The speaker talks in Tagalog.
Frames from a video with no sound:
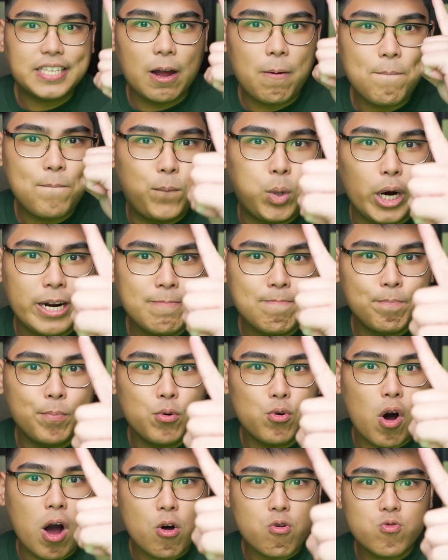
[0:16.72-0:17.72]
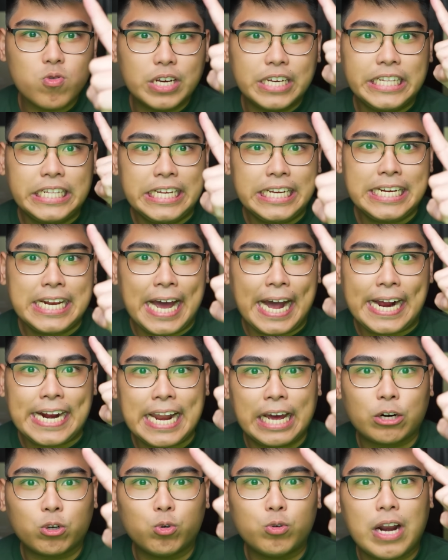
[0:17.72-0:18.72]
Isang buwan po akong hindi
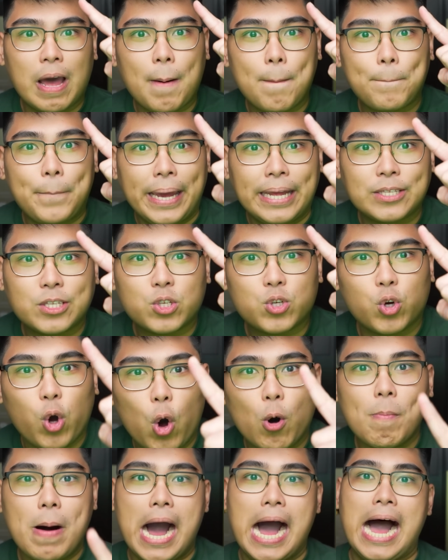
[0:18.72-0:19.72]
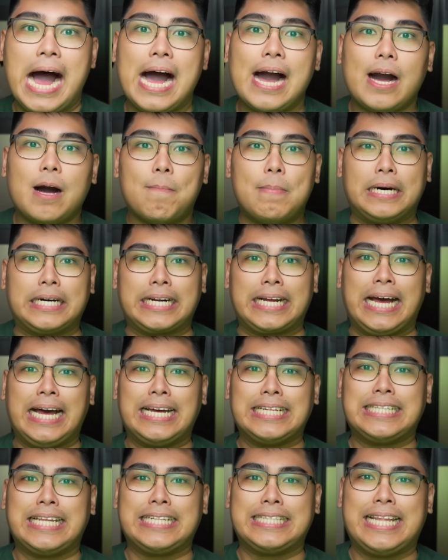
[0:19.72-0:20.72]
naglaro ng Pets Go mga
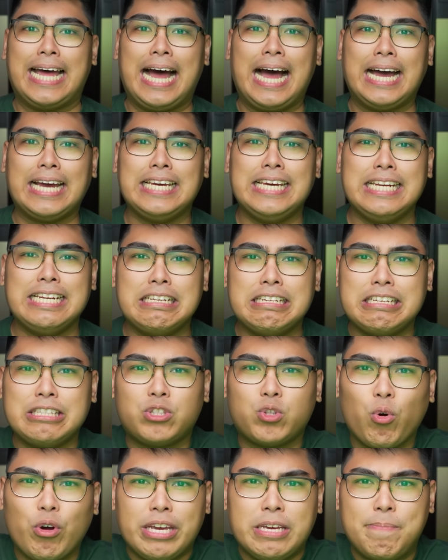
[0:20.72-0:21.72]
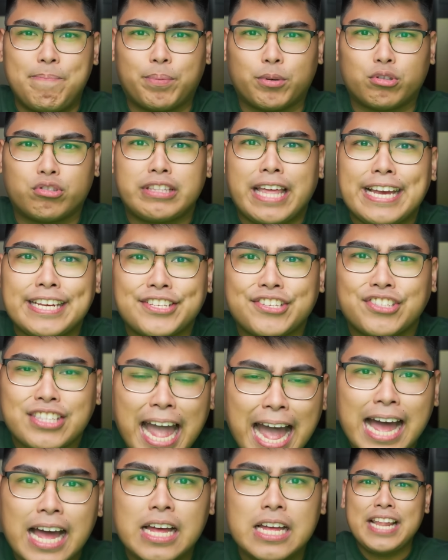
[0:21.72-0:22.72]
kabarkada dahil ito'y
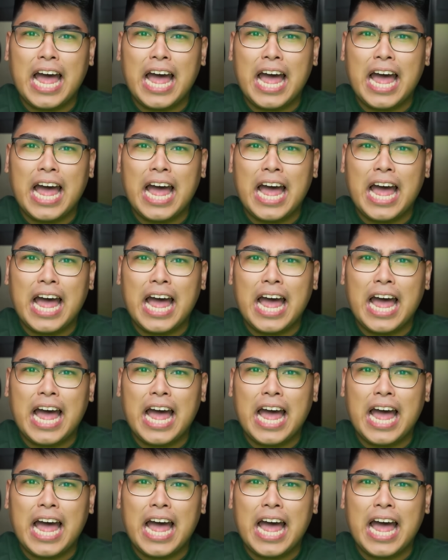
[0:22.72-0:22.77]
protesta.